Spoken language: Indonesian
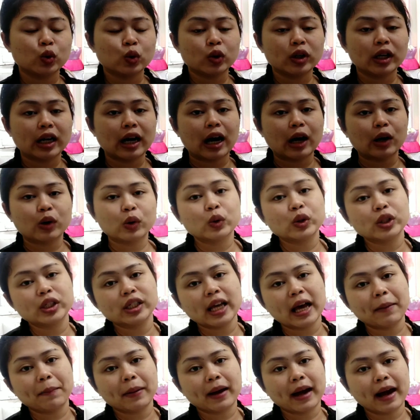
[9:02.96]
tuh udah aku
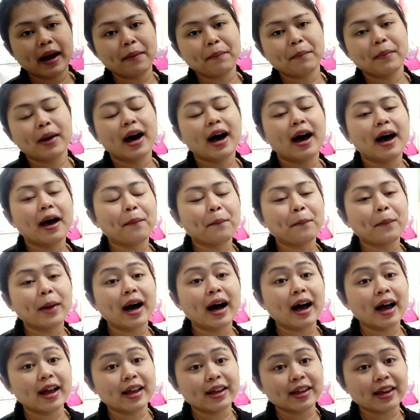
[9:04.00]
siapkan
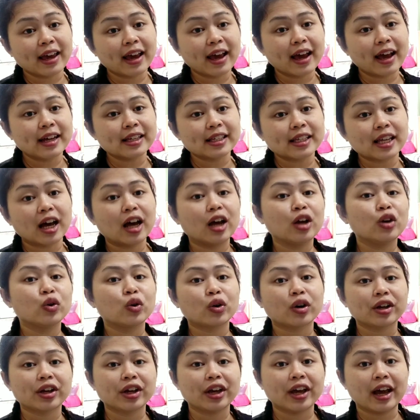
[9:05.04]
bahan-bahannya,
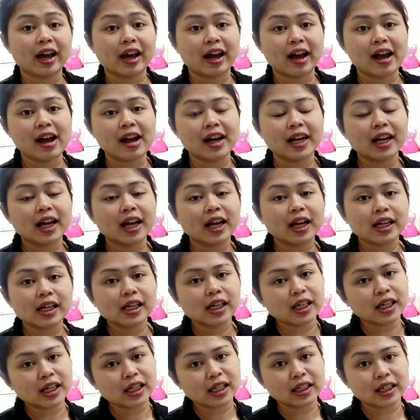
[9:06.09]
sayurnya,
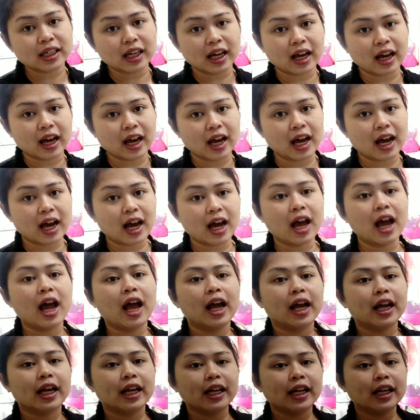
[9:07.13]
dagingnya.
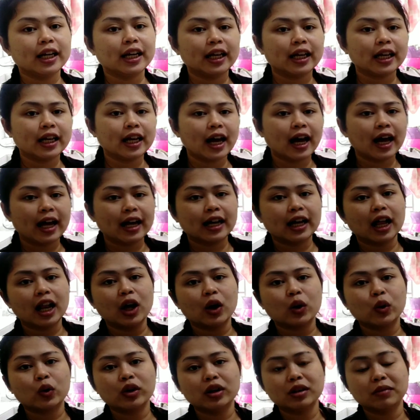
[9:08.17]
Ini
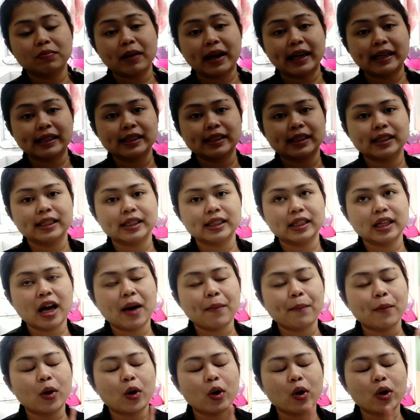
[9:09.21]
adalah kulit
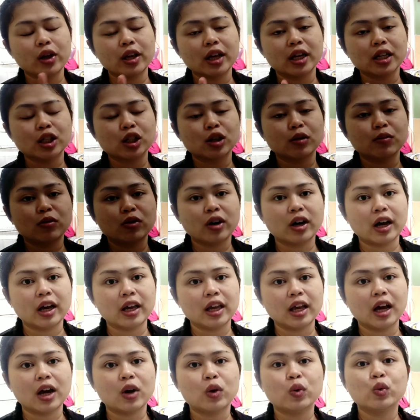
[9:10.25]
pangsitnya, pokoknya
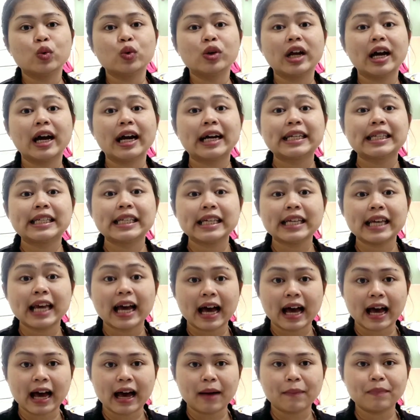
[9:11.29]
semuanya udah
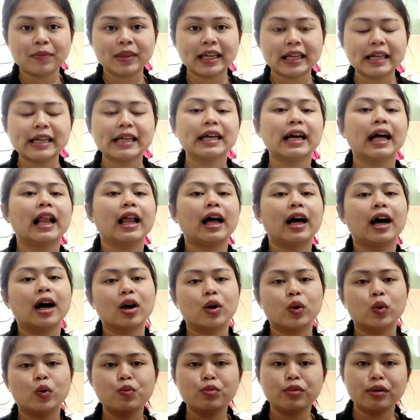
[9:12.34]
siap, tinggal
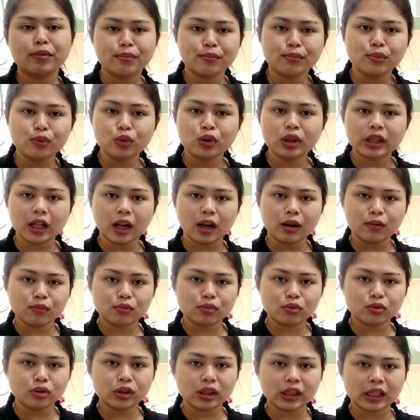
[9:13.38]
aku
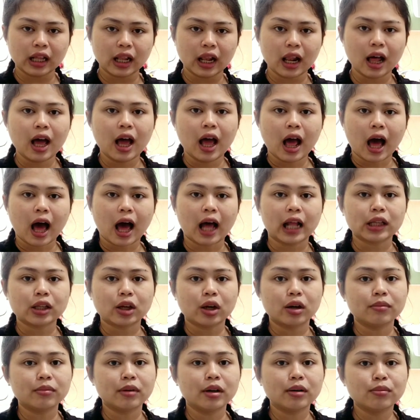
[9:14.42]
membuntel-buntel
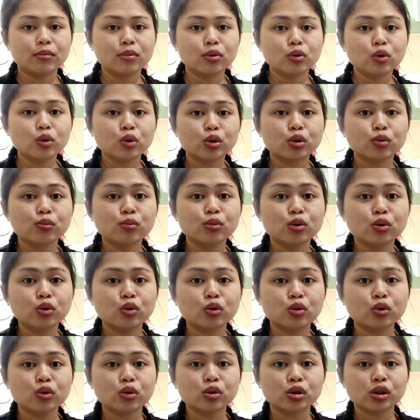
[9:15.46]
atau
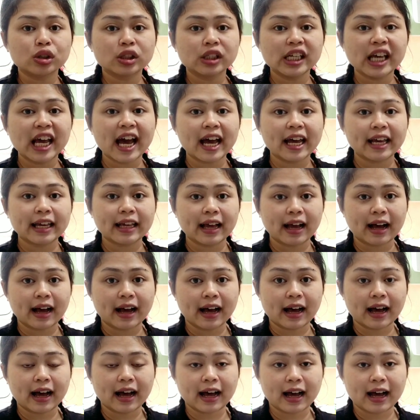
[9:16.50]
membungkus-bungkusnya ya,